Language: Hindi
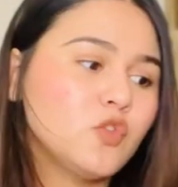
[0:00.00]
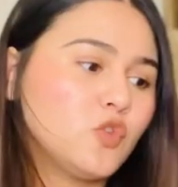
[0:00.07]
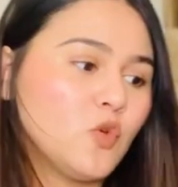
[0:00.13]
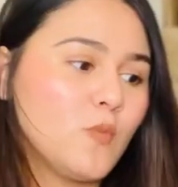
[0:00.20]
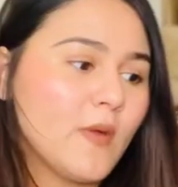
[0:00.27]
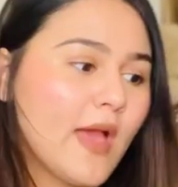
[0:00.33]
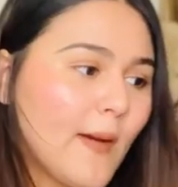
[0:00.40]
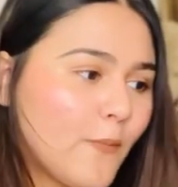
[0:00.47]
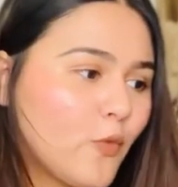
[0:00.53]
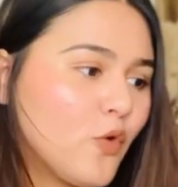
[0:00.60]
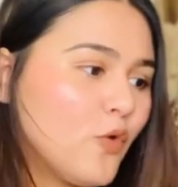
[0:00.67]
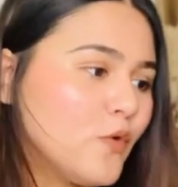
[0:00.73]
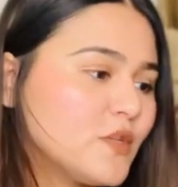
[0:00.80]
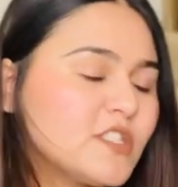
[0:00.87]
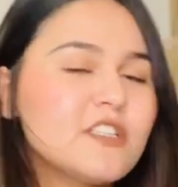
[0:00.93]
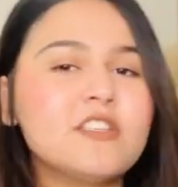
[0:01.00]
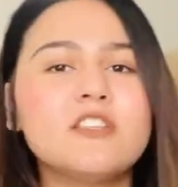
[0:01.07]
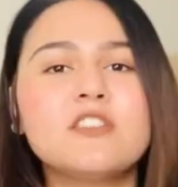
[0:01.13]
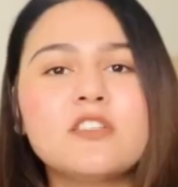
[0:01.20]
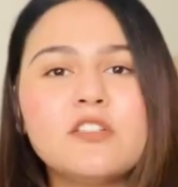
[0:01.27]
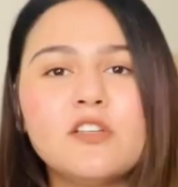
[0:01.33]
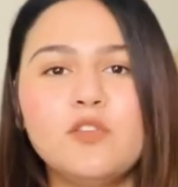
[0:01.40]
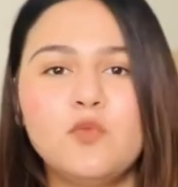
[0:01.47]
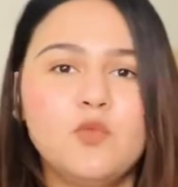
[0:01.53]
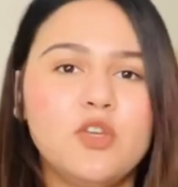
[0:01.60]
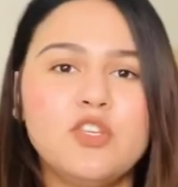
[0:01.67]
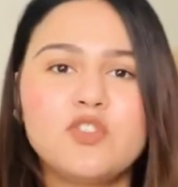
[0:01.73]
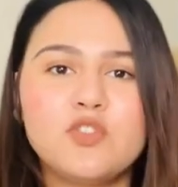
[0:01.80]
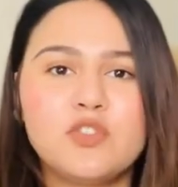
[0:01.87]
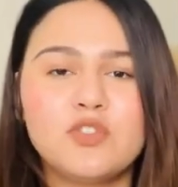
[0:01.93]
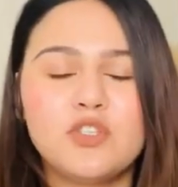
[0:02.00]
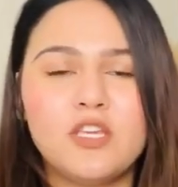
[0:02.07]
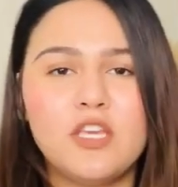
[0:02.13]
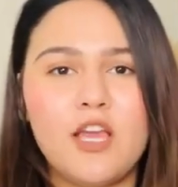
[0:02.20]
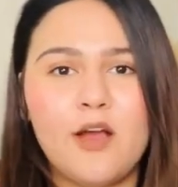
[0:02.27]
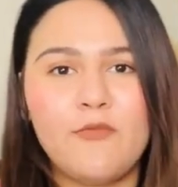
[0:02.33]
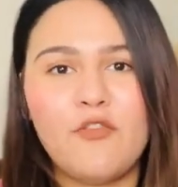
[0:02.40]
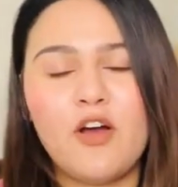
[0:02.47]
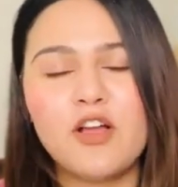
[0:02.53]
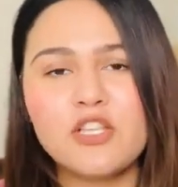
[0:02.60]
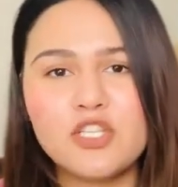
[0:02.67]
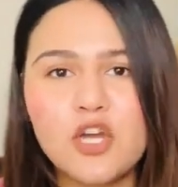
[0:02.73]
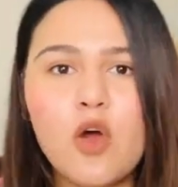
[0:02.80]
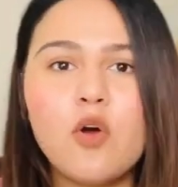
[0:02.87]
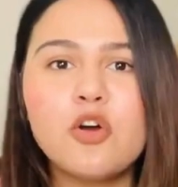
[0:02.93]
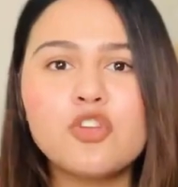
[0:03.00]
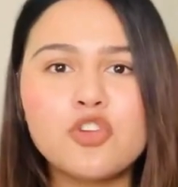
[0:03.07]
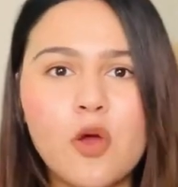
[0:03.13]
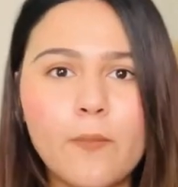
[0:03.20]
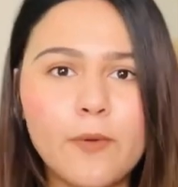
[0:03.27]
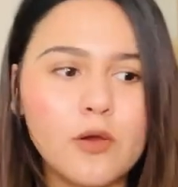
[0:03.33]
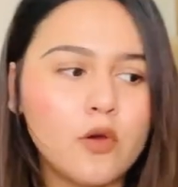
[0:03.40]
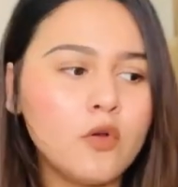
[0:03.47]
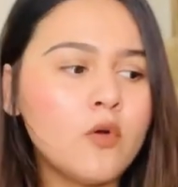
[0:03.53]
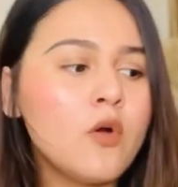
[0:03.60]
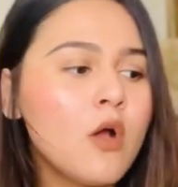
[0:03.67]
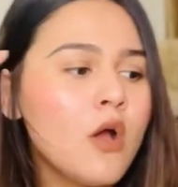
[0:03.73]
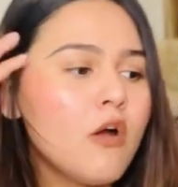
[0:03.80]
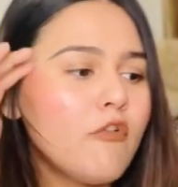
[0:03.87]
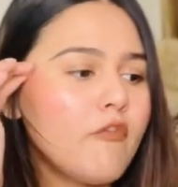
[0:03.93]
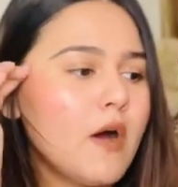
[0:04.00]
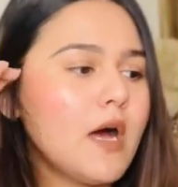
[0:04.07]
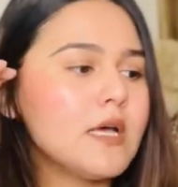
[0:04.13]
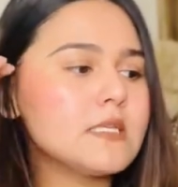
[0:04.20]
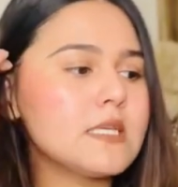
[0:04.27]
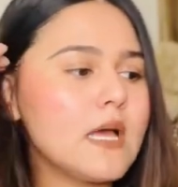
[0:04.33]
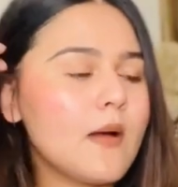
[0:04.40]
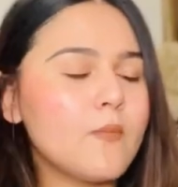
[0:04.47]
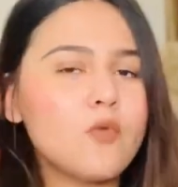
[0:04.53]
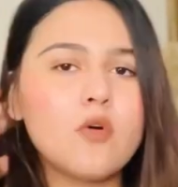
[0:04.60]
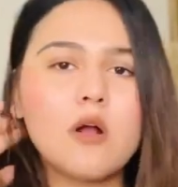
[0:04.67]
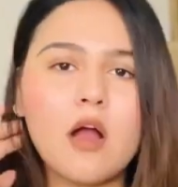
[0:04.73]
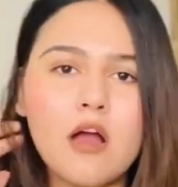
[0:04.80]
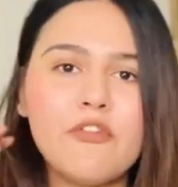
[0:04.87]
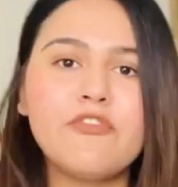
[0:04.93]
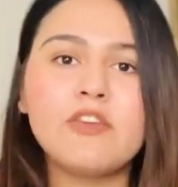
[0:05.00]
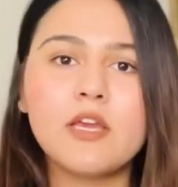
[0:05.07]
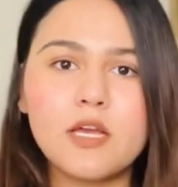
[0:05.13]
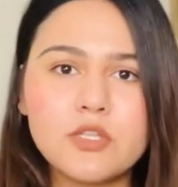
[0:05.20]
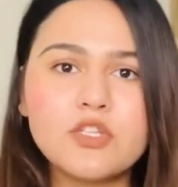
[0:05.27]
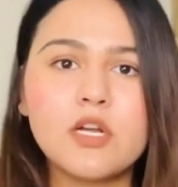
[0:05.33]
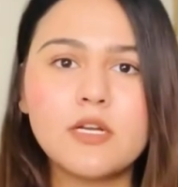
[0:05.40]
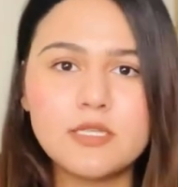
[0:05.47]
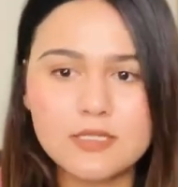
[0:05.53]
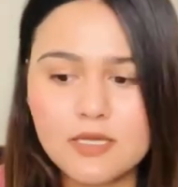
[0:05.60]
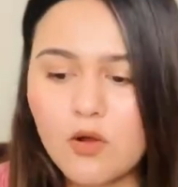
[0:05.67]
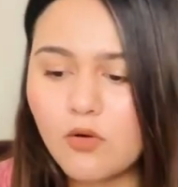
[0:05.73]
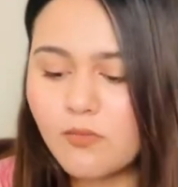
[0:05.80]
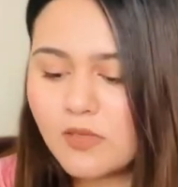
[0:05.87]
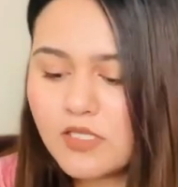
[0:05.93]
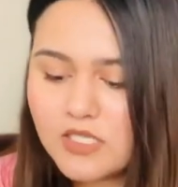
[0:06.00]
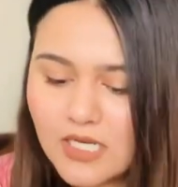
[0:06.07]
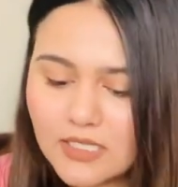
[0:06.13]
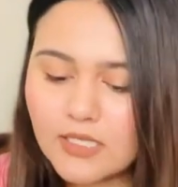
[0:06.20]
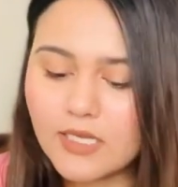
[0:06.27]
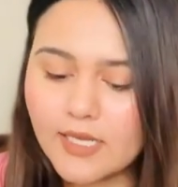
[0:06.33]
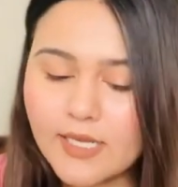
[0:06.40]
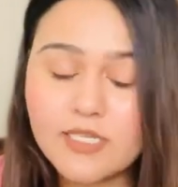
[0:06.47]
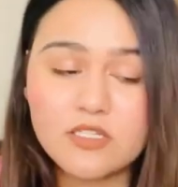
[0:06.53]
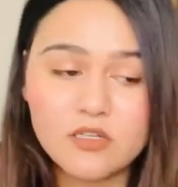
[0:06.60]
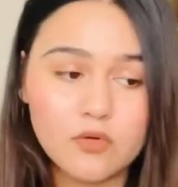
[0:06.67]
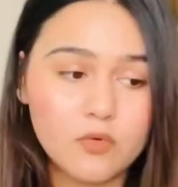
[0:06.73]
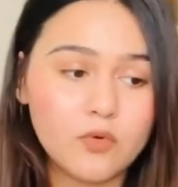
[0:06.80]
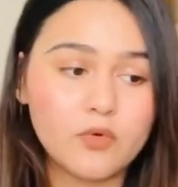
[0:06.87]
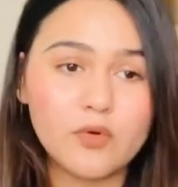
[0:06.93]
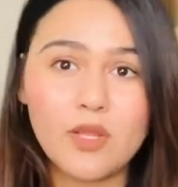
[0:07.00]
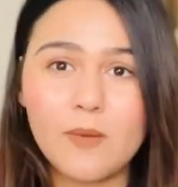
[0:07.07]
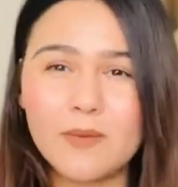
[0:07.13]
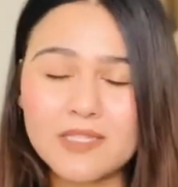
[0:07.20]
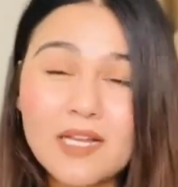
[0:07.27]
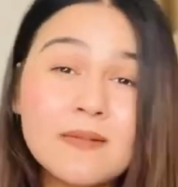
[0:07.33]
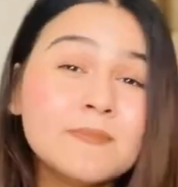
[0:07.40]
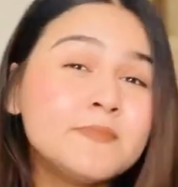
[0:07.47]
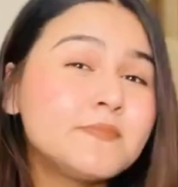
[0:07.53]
तो मैं आपको सजेस्ट करूँगी कि आप वहाँ जाओ और शॉपिंग करो वहाँ से आपको काफ़ी अच्छा डिस्काउंट मिल जाता है जिन लोगों को नहीं पता